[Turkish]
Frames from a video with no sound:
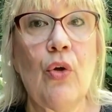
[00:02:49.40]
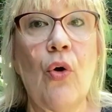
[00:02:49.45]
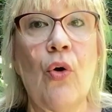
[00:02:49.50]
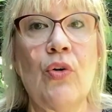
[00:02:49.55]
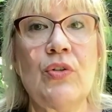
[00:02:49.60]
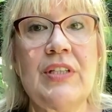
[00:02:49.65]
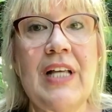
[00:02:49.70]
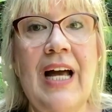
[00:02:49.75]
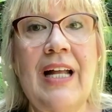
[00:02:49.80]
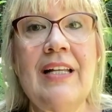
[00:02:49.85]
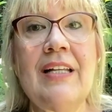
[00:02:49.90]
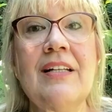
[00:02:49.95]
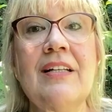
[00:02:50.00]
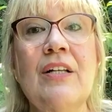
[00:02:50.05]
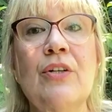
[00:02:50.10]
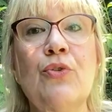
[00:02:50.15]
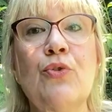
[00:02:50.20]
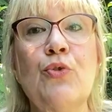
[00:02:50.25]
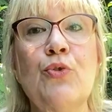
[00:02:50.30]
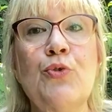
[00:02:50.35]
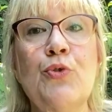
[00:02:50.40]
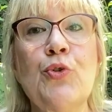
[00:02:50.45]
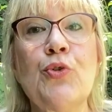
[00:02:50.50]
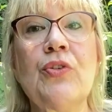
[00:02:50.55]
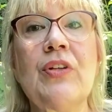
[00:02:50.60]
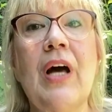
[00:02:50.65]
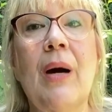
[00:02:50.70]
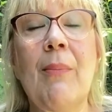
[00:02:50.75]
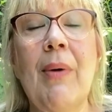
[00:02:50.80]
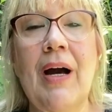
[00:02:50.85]
özellikle
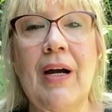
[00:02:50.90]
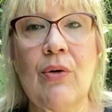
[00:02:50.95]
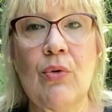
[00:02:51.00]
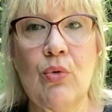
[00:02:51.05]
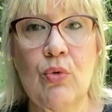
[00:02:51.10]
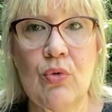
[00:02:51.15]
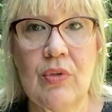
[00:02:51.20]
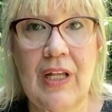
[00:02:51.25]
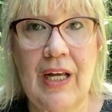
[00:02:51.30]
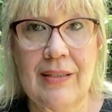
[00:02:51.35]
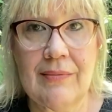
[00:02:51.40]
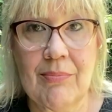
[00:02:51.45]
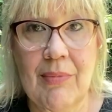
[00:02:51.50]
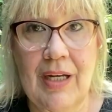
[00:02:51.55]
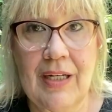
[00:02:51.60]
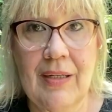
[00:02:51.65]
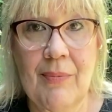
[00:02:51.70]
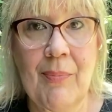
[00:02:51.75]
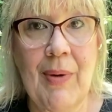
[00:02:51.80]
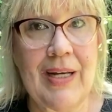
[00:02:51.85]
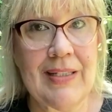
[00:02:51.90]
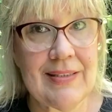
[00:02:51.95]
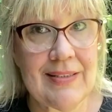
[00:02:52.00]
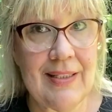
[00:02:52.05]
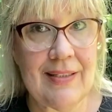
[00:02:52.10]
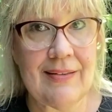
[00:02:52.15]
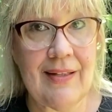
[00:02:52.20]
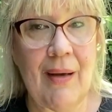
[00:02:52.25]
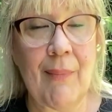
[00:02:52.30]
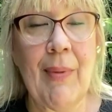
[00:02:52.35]
küçük tabak kullanmak,
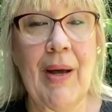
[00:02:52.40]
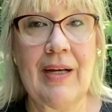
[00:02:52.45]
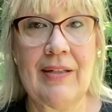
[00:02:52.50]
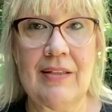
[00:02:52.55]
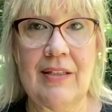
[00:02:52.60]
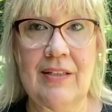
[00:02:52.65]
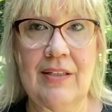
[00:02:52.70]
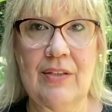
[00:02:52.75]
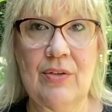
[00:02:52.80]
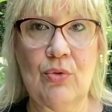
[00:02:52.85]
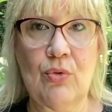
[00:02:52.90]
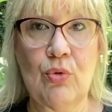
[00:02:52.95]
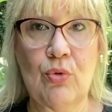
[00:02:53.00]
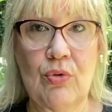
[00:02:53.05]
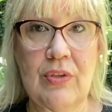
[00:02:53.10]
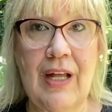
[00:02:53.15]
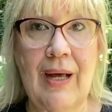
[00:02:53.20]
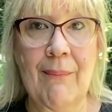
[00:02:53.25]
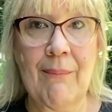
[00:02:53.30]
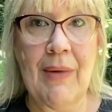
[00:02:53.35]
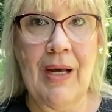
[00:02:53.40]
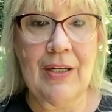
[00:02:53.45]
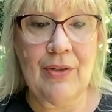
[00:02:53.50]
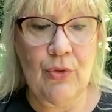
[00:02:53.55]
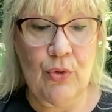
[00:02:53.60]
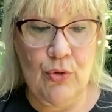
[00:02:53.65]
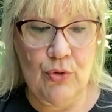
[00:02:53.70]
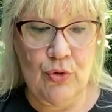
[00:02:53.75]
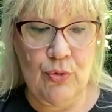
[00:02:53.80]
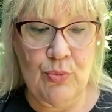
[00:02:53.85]
pasta tabaklarını
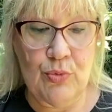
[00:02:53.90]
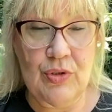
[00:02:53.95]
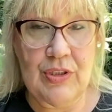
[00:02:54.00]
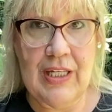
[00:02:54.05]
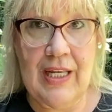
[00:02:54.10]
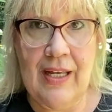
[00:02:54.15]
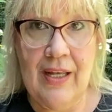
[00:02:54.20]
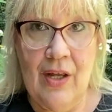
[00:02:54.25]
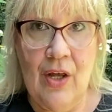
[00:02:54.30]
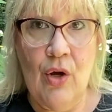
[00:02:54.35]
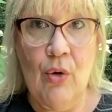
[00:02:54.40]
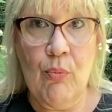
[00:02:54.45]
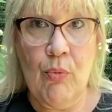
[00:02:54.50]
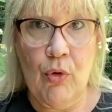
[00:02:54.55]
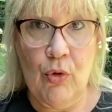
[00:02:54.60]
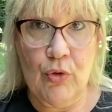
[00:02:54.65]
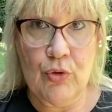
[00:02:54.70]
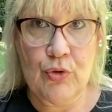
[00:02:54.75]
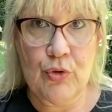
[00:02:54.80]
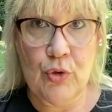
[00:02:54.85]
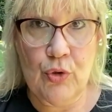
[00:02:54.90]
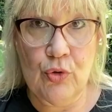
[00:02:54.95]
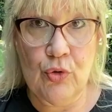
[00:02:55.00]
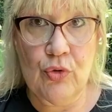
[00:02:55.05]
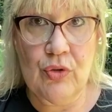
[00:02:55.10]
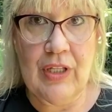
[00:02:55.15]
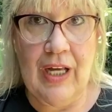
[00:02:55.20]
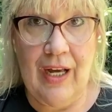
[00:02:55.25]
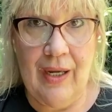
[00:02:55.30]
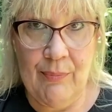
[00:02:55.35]
kullanmak gözümüze
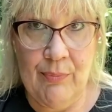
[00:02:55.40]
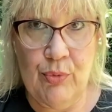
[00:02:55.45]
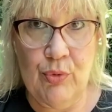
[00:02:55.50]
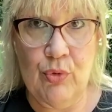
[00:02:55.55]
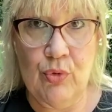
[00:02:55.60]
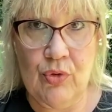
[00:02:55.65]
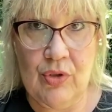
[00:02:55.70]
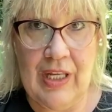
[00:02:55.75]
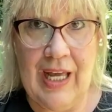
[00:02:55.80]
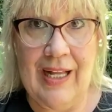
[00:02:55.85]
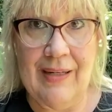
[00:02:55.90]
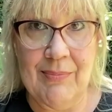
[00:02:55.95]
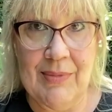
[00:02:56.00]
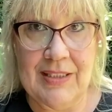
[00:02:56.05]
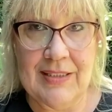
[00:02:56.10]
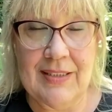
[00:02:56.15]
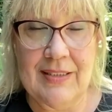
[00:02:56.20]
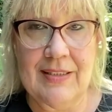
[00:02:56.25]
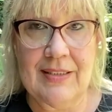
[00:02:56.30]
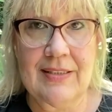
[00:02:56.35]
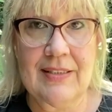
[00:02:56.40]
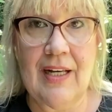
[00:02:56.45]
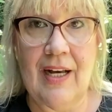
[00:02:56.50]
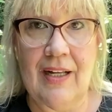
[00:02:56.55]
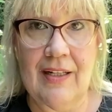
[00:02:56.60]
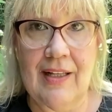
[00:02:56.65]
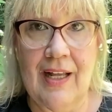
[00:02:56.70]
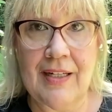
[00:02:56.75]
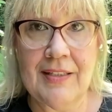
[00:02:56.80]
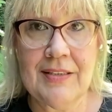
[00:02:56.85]
porsiyonun daha büyük gelmesini
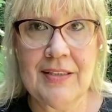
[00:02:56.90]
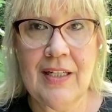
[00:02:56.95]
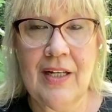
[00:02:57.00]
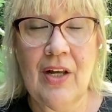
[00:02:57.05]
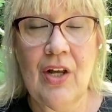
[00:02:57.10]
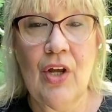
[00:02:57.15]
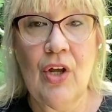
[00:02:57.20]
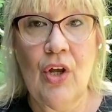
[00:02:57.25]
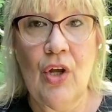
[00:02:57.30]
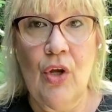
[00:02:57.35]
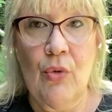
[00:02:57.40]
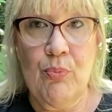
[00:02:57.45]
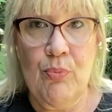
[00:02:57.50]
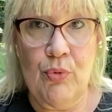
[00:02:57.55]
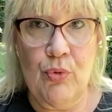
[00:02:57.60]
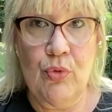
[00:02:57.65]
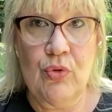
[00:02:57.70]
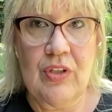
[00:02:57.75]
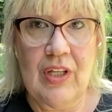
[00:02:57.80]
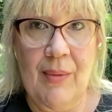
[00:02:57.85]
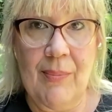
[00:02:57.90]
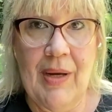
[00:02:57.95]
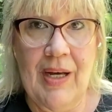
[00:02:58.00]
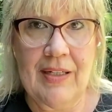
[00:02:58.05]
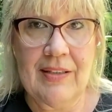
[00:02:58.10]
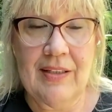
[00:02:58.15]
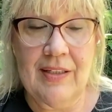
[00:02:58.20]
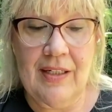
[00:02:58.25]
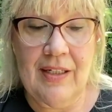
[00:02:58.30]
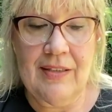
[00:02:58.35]
sağlar. Büyük
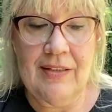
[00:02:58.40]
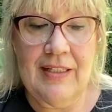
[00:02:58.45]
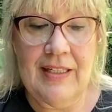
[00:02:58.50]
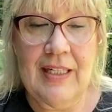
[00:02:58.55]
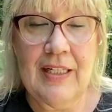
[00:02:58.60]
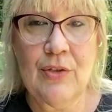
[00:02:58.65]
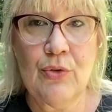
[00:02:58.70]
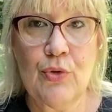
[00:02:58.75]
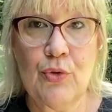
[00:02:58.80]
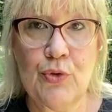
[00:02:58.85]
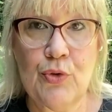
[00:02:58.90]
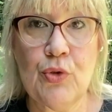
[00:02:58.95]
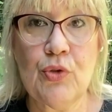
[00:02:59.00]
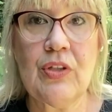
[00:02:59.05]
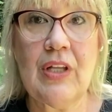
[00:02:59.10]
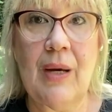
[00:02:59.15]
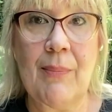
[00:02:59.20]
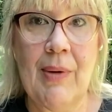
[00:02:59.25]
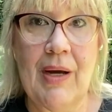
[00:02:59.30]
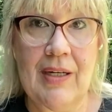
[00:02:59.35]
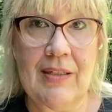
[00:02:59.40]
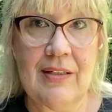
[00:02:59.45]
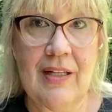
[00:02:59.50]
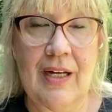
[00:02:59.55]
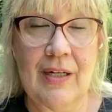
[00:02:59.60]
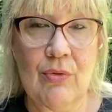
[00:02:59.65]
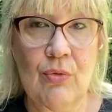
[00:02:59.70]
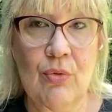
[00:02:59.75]
tabaklara değil, küçük tabaklar